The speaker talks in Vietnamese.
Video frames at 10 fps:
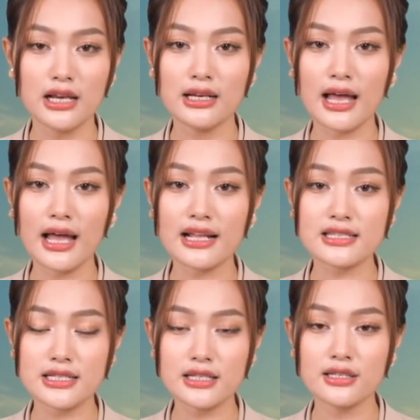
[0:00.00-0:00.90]
là
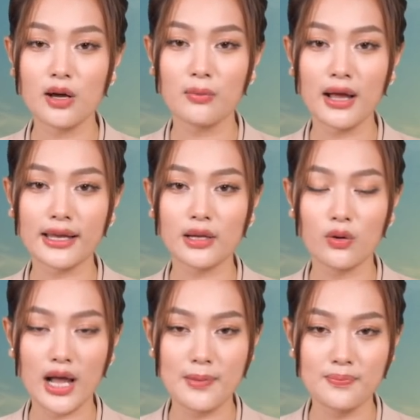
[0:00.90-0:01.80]
29.000 đồng 2
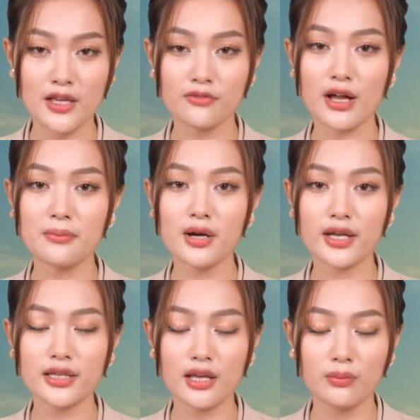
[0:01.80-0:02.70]
kg và
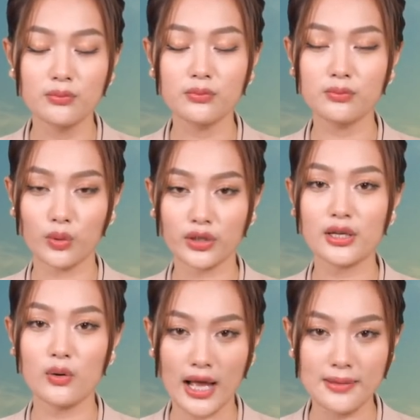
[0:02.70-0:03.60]
10.000 đồng 1
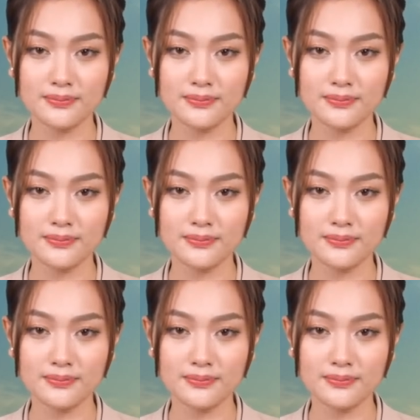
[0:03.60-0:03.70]
kg.